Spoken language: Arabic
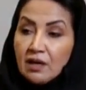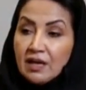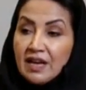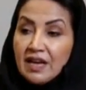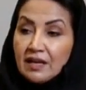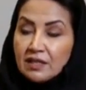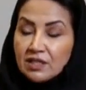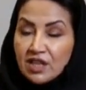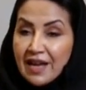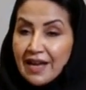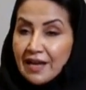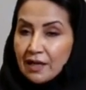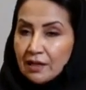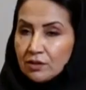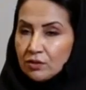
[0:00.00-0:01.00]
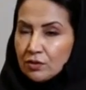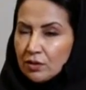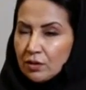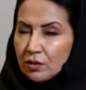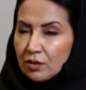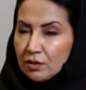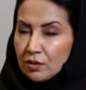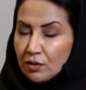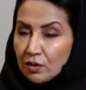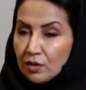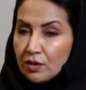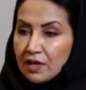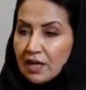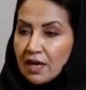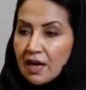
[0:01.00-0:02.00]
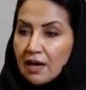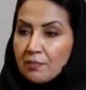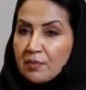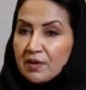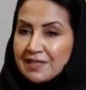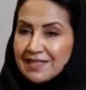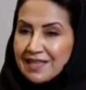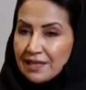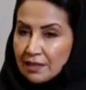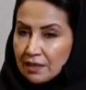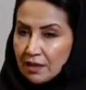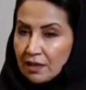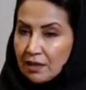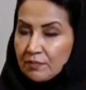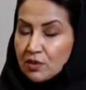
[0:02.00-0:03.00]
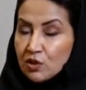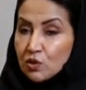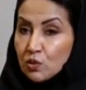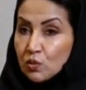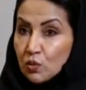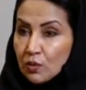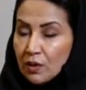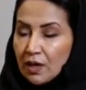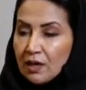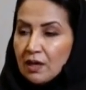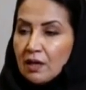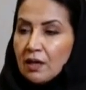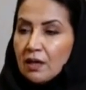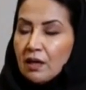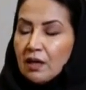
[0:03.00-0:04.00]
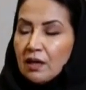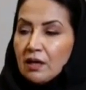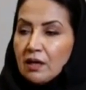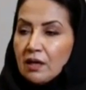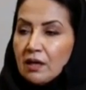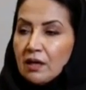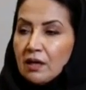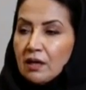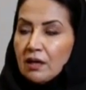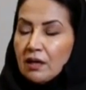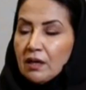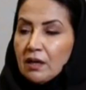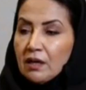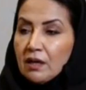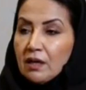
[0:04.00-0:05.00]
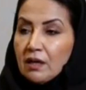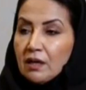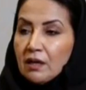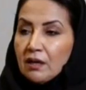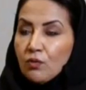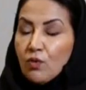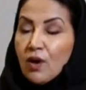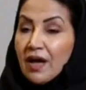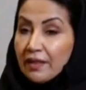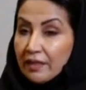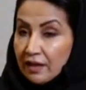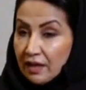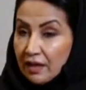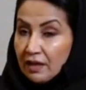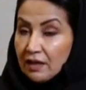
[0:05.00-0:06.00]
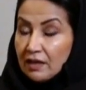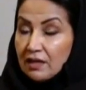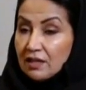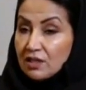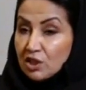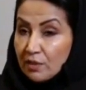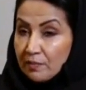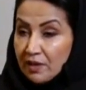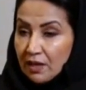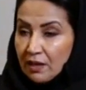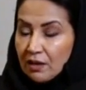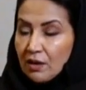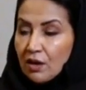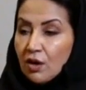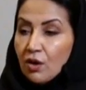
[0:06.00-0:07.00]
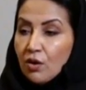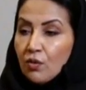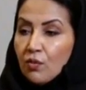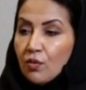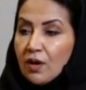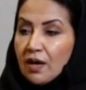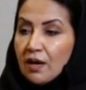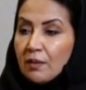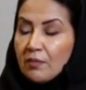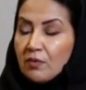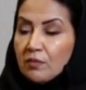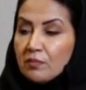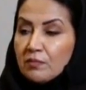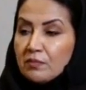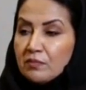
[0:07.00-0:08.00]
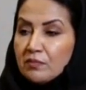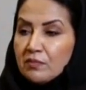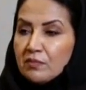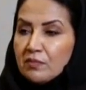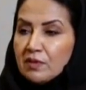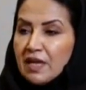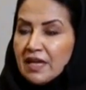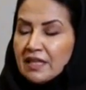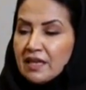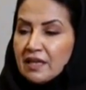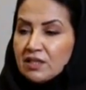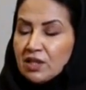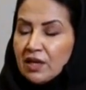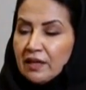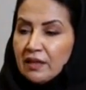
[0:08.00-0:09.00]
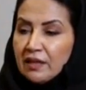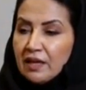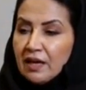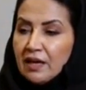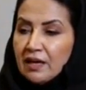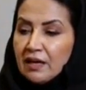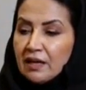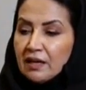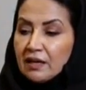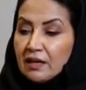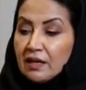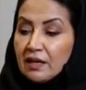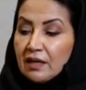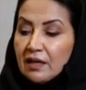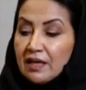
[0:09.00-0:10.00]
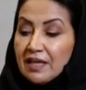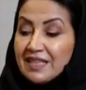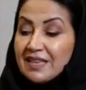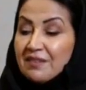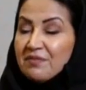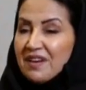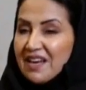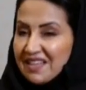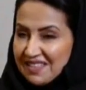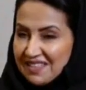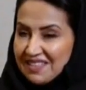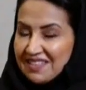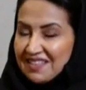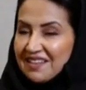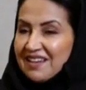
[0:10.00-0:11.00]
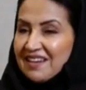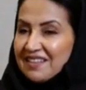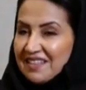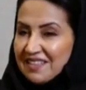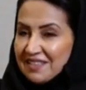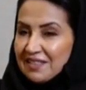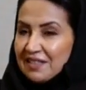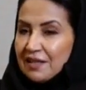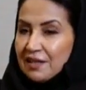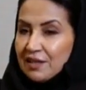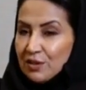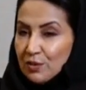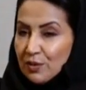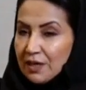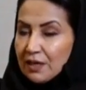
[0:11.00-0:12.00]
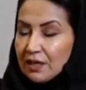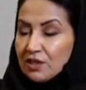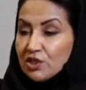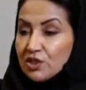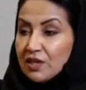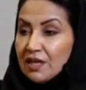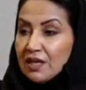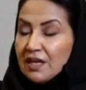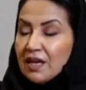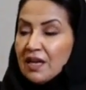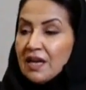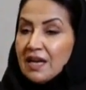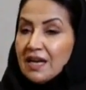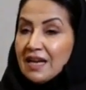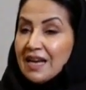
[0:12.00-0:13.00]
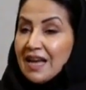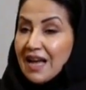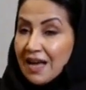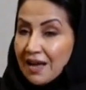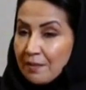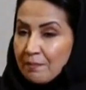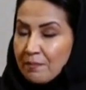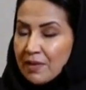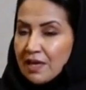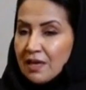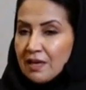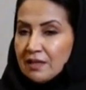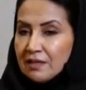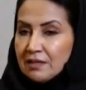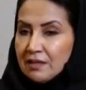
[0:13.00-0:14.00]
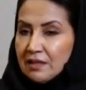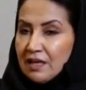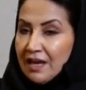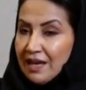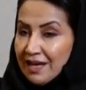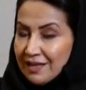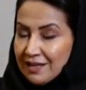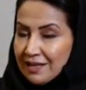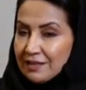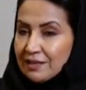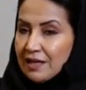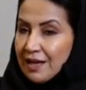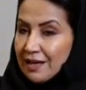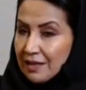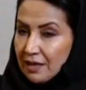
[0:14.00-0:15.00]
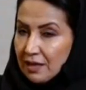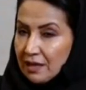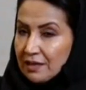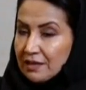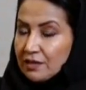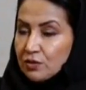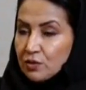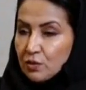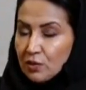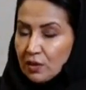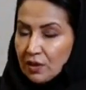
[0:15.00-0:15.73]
لكن جائحة كورونا أبرزتها بصورة آه، واضحة للجميع ونتج عن ذلك آه، التفات قادة الدول العشرين إلى أهمية إعادة هيكلة سوق